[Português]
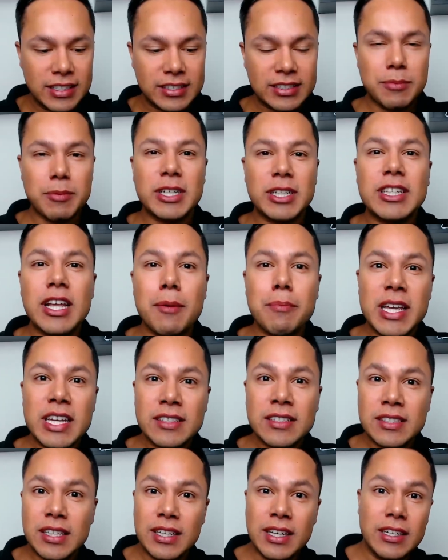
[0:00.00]
em cima da
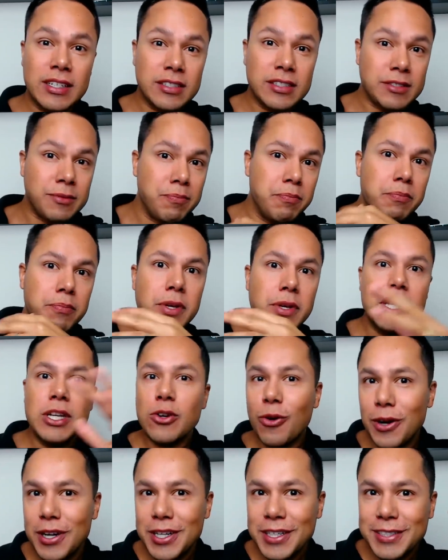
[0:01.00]
mesa aqueles
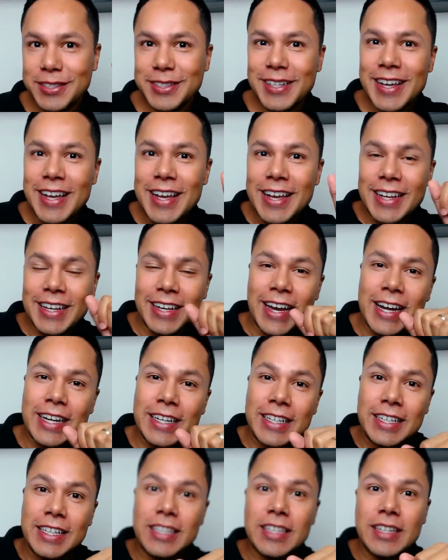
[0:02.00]
bilhões lá
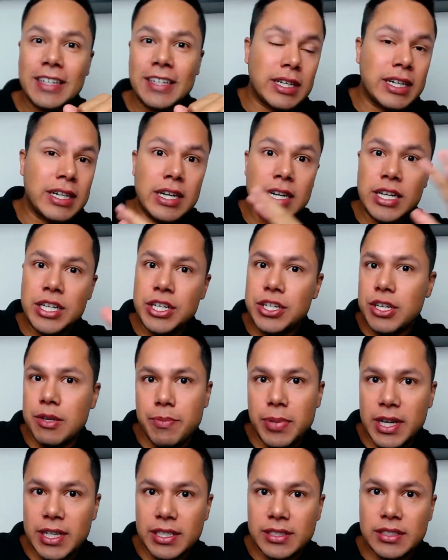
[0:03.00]
que grande
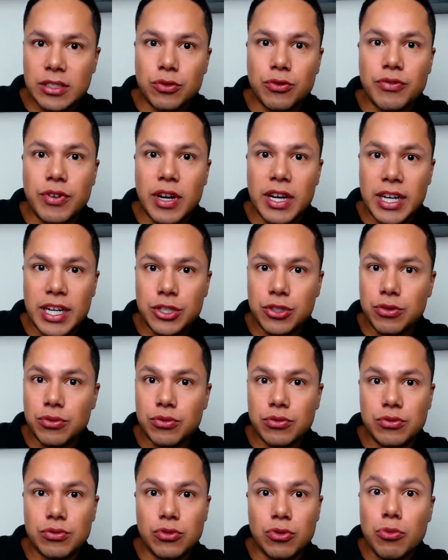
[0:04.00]
empresa do varejo
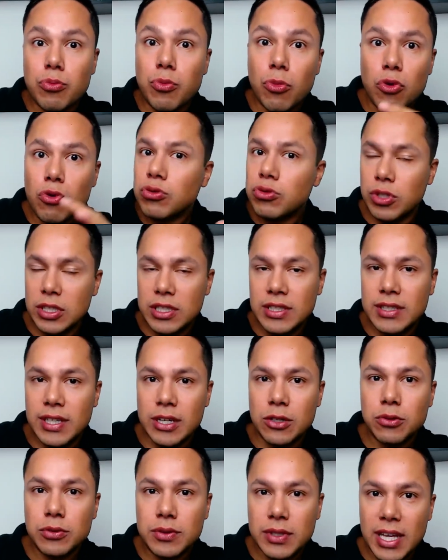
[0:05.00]
no mundo inteiro